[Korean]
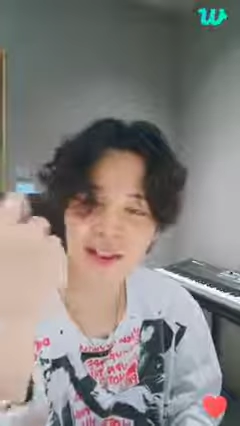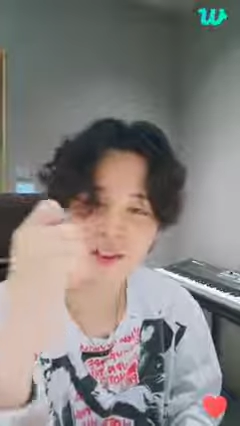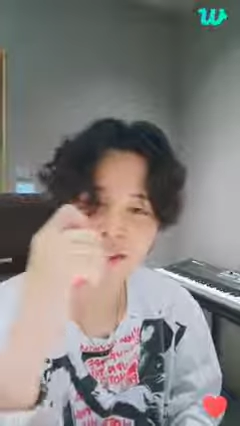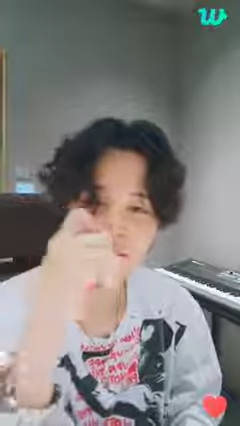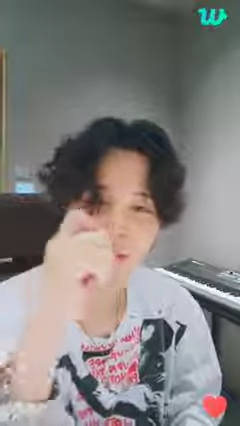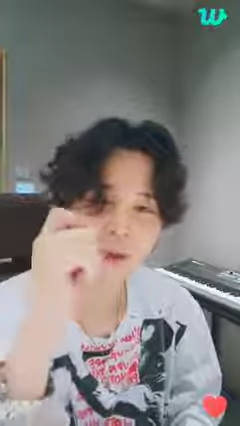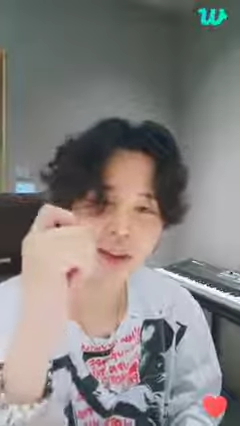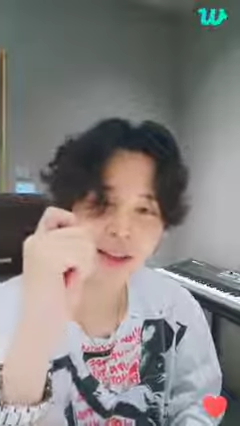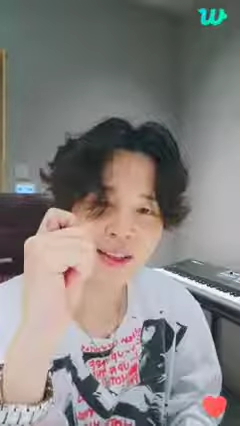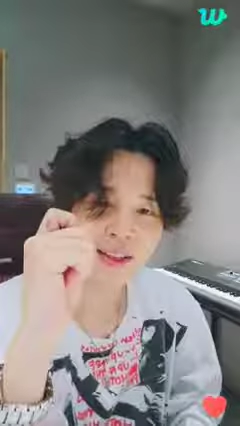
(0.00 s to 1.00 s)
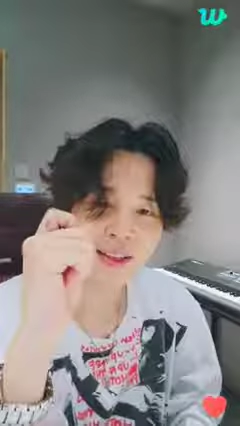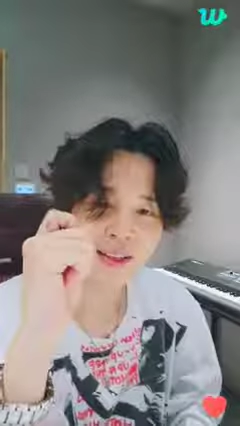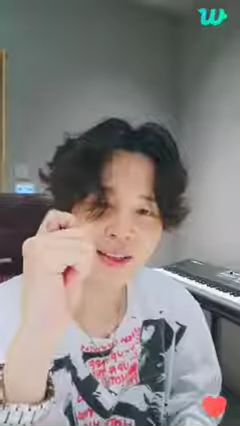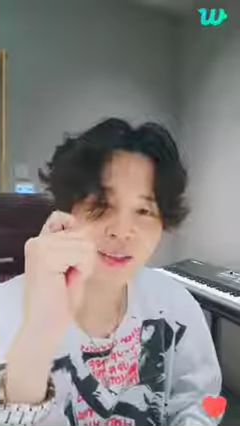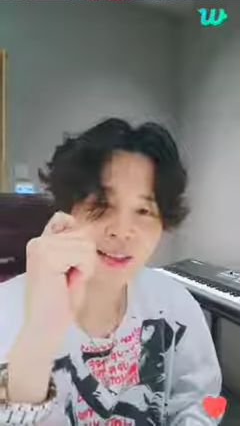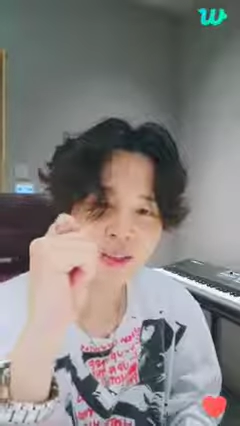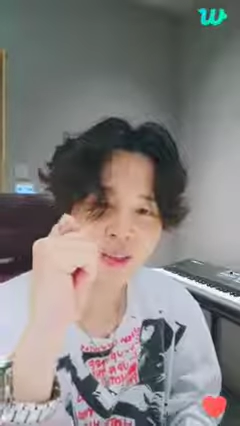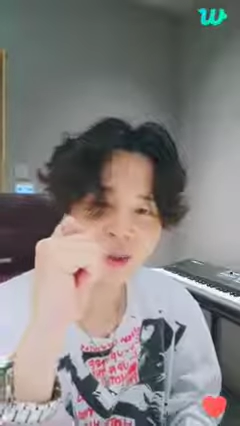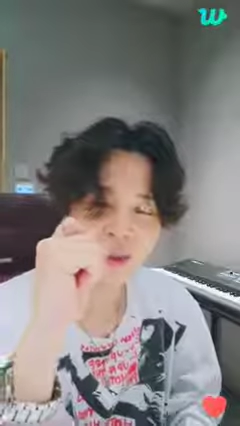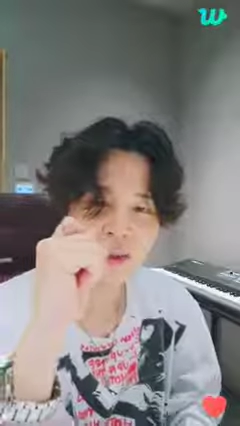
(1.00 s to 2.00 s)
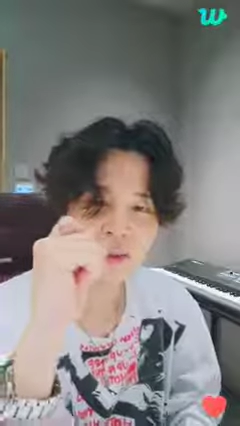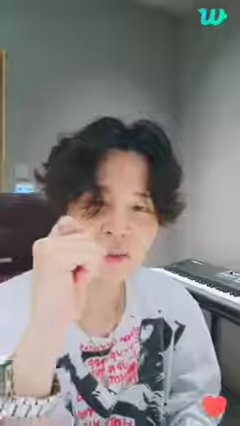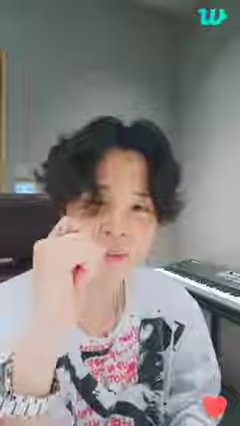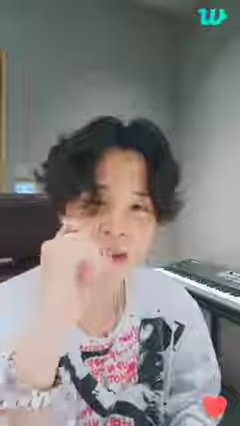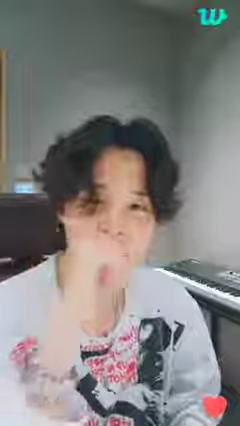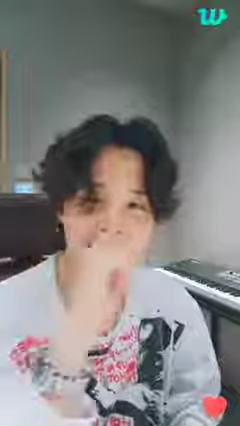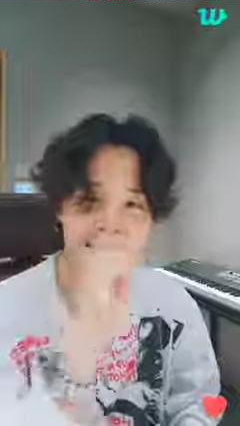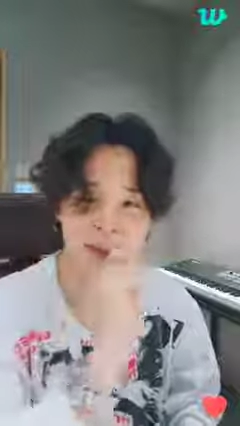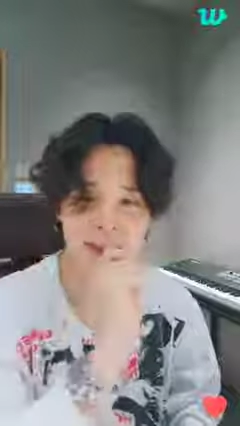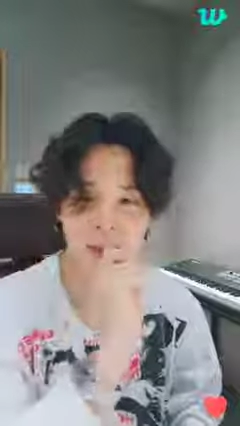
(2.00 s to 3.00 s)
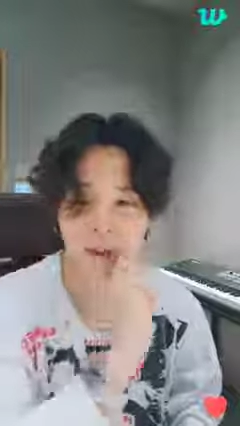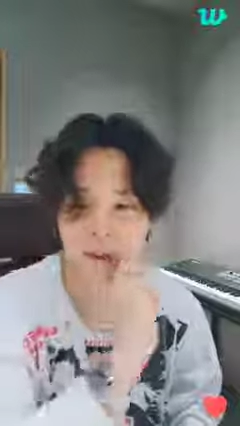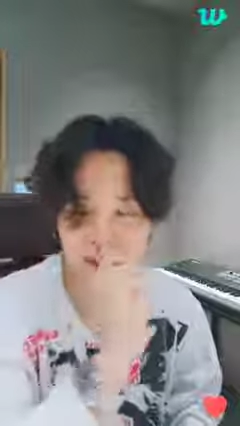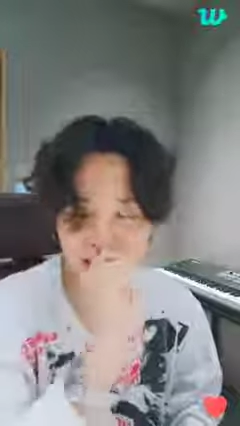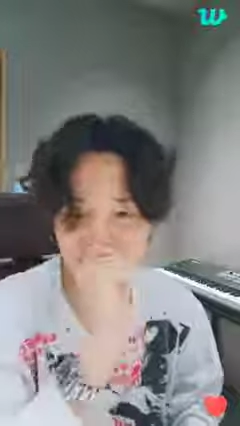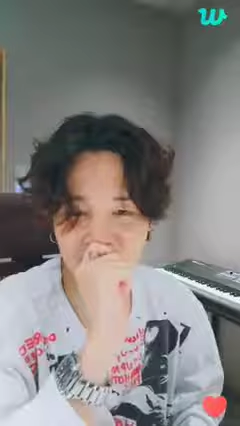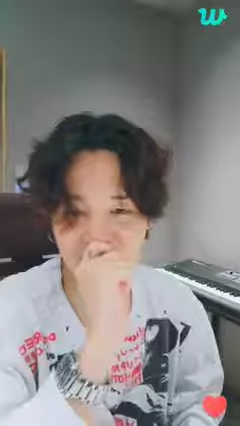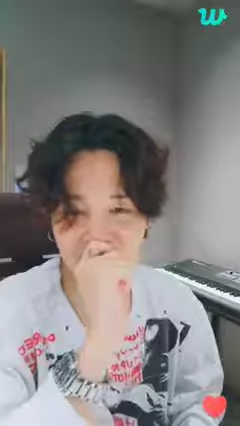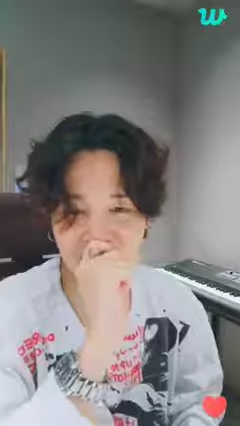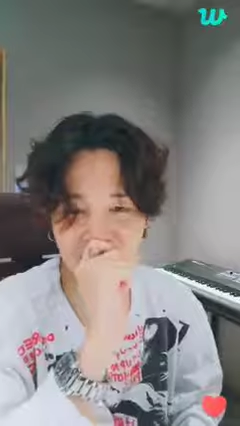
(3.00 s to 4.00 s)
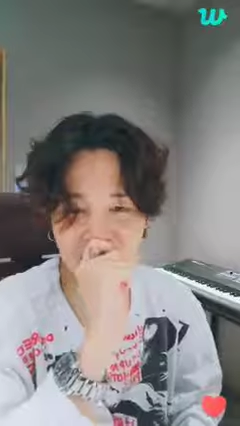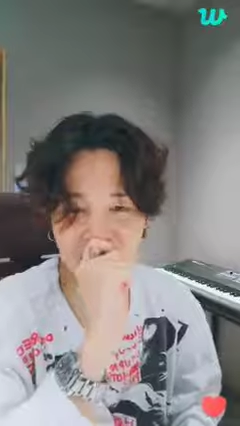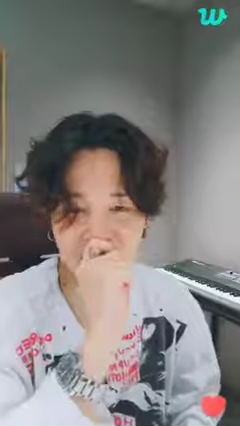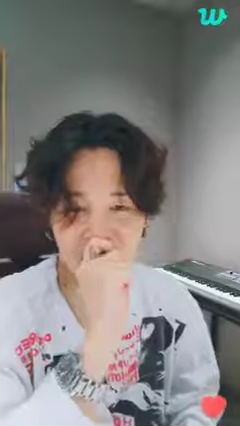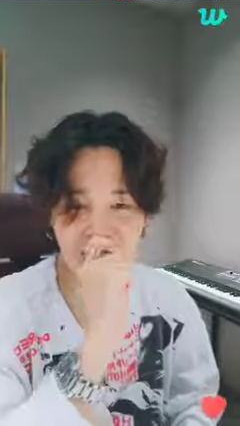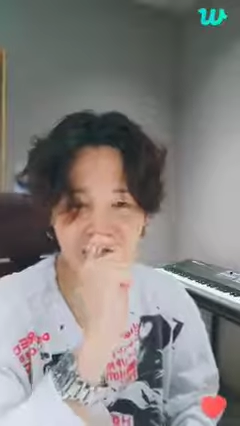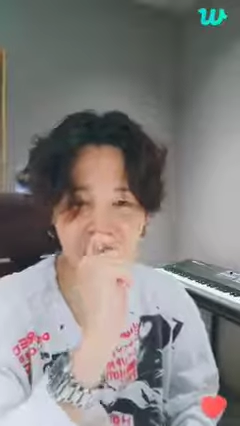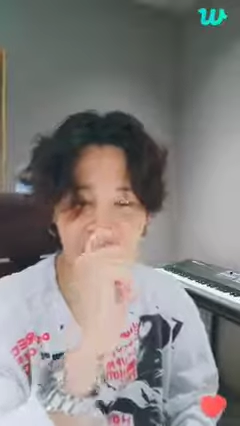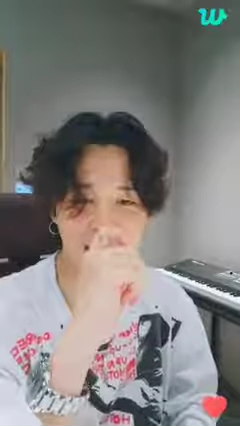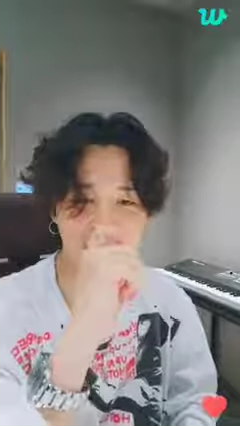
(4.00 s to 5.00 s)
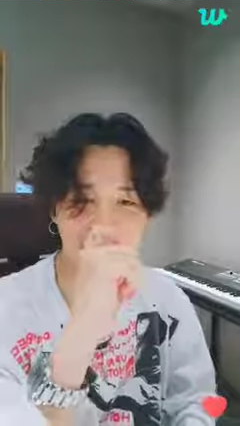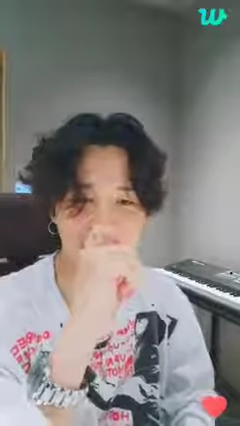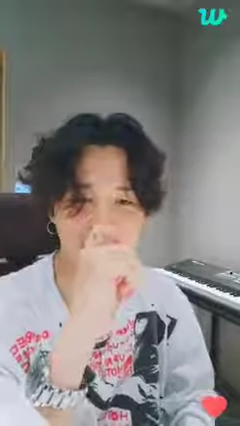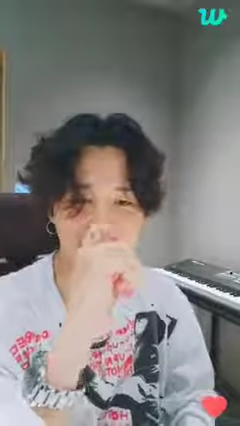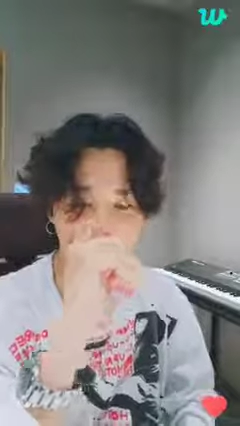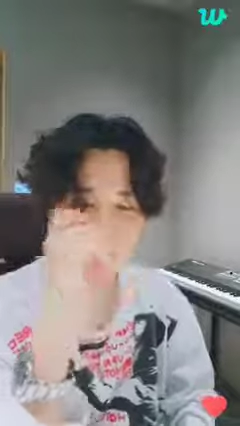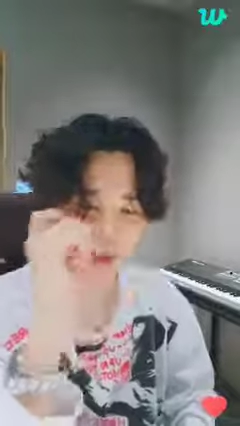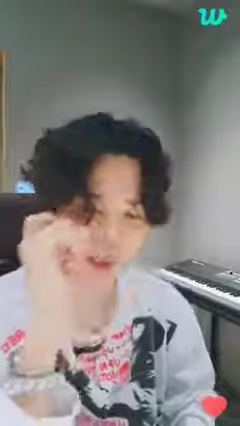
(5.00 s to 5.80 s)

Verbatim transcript: 이게 원래 뭔가 마이크를 잡았을 때 여러분들한테 여기